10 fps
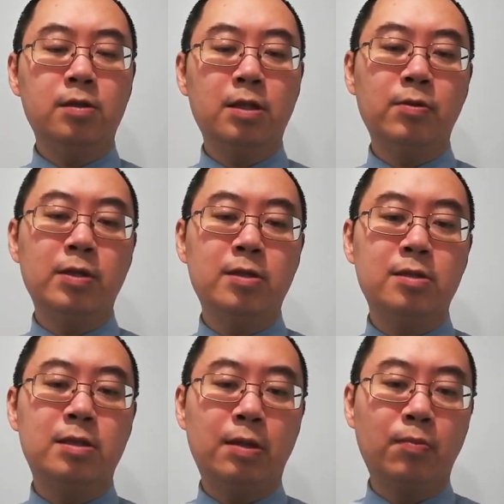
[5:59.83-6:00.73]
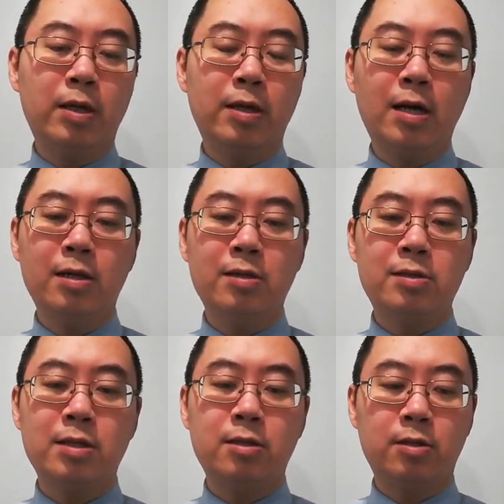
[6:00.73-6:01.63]
这位姐妹看了
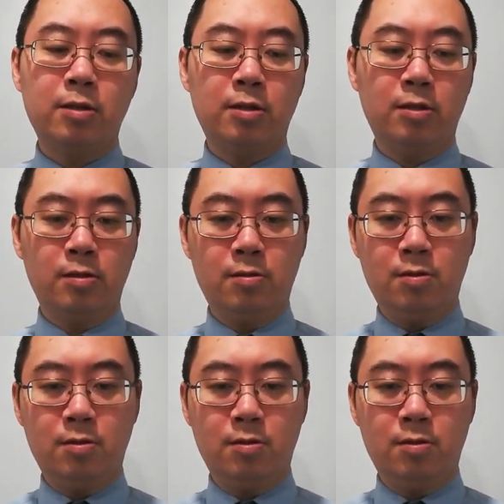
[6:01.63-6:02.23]
这个。